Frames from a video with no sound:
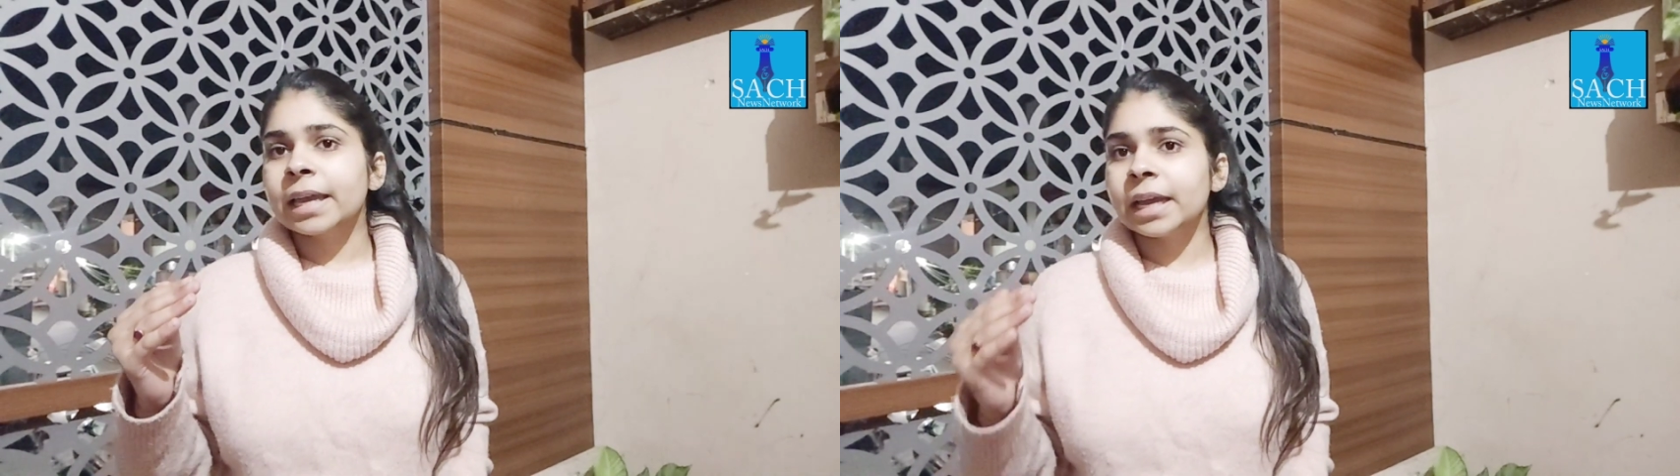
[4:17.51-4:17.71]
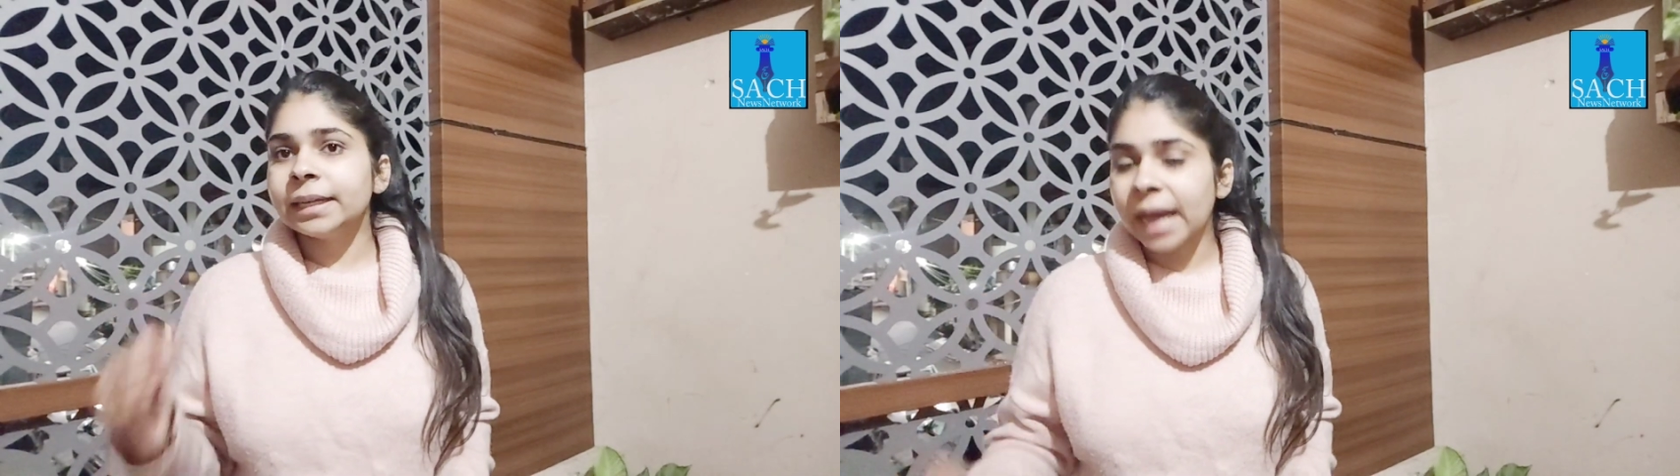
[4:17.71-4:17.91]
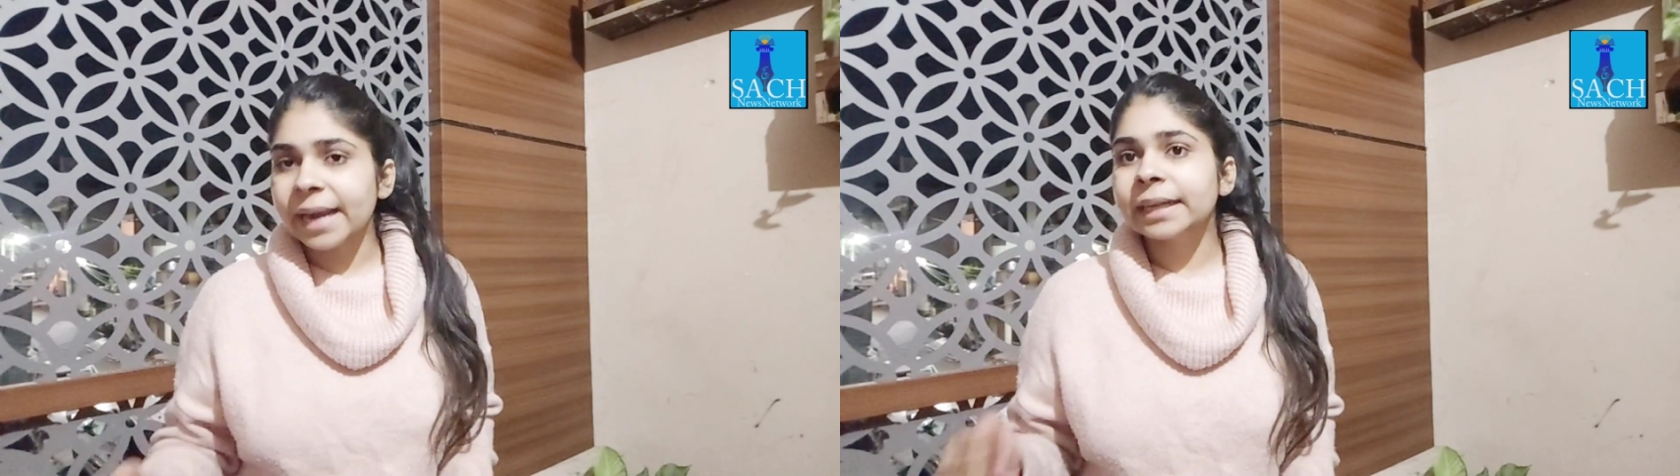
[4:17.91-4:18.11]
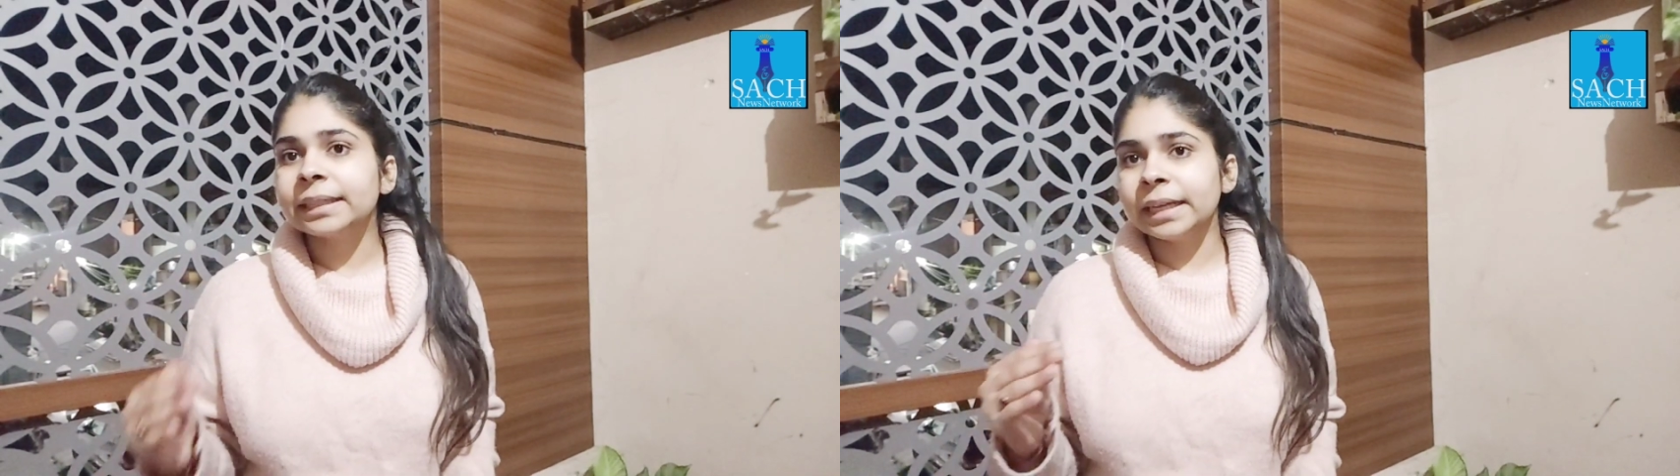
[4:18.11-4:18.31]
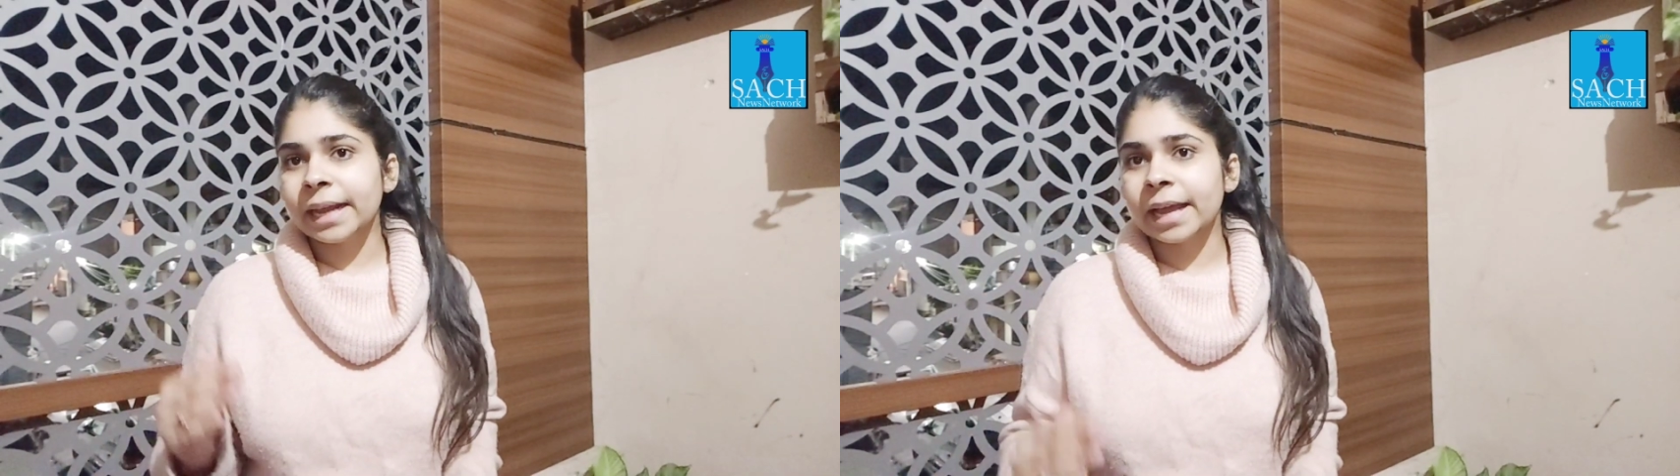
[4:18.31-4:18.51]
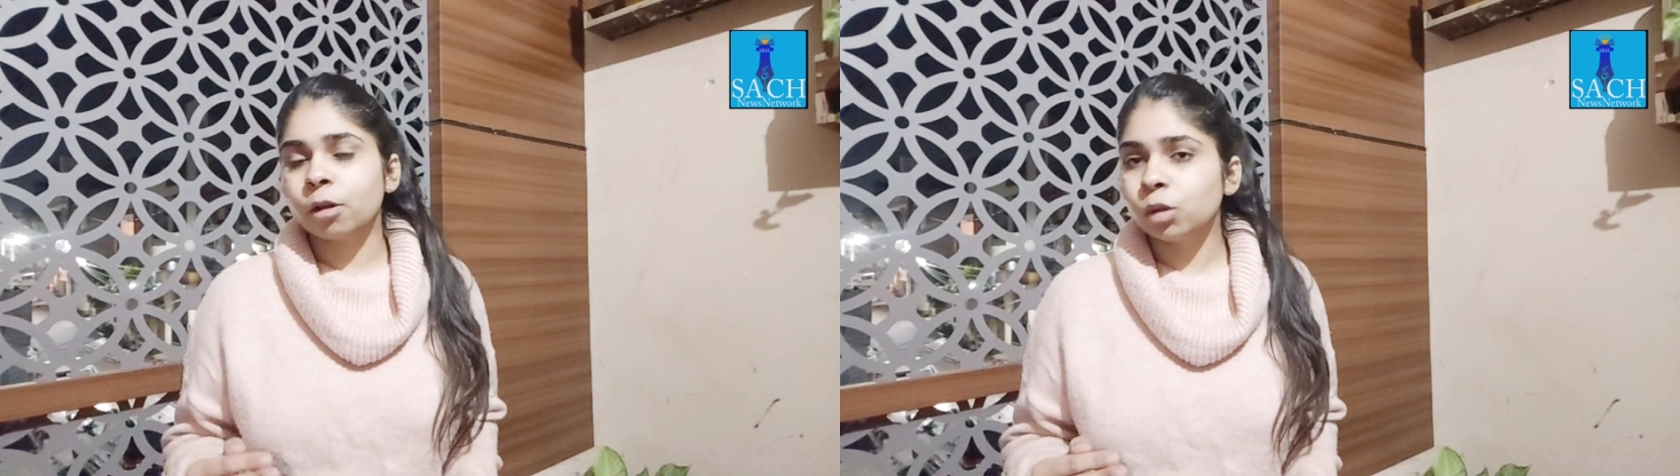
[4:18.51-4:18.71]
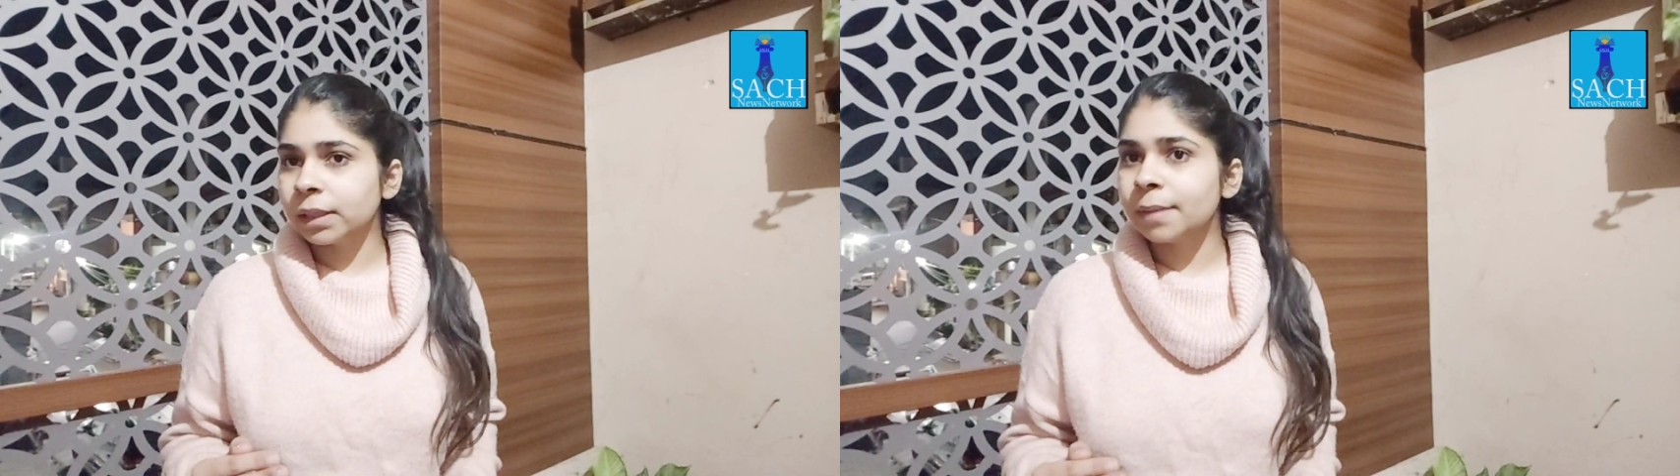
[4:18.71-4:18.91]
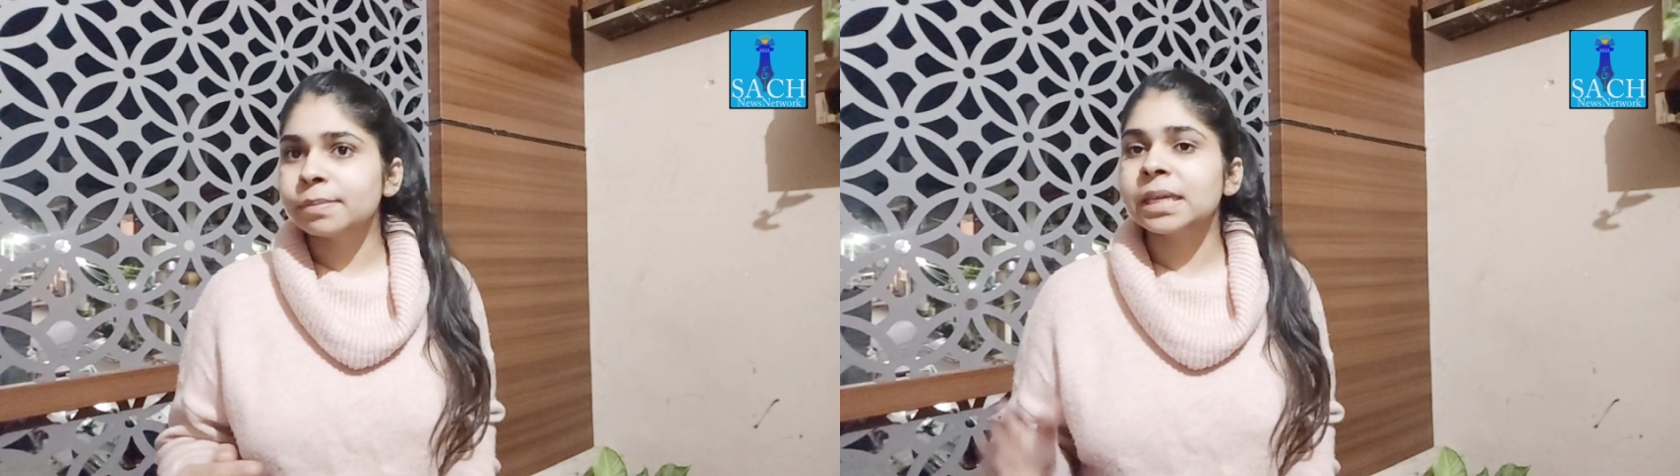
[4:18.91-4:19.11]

के डायरेक्टर है कुलदीप